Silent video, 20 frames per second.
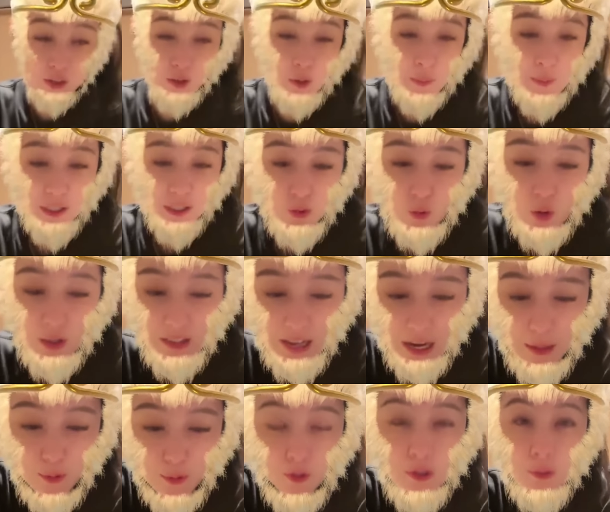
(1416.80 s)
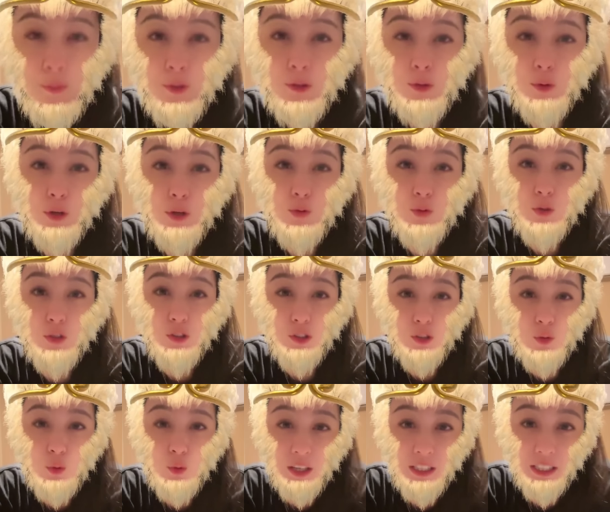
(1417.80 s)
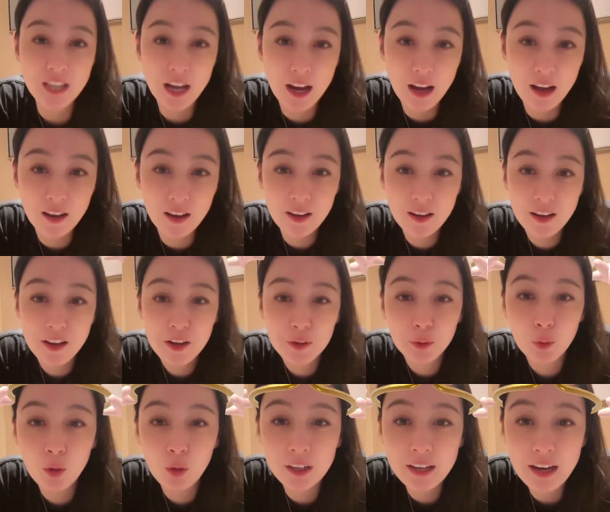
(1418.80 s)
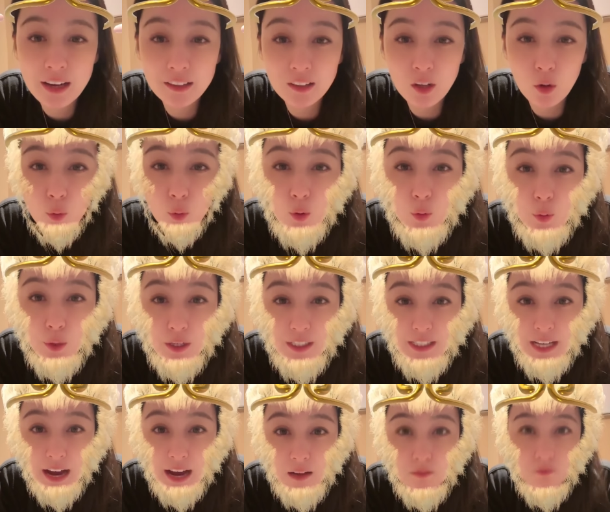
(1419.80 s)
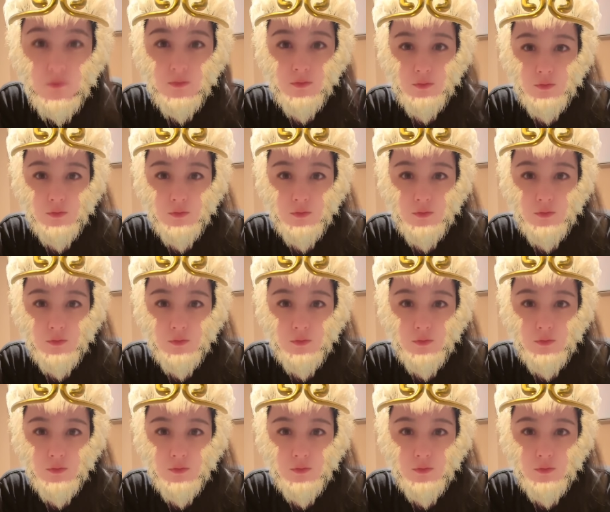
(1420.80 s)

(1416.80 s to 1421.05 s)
为什么每次我开播，你们都能准时回家，都能看到我回家。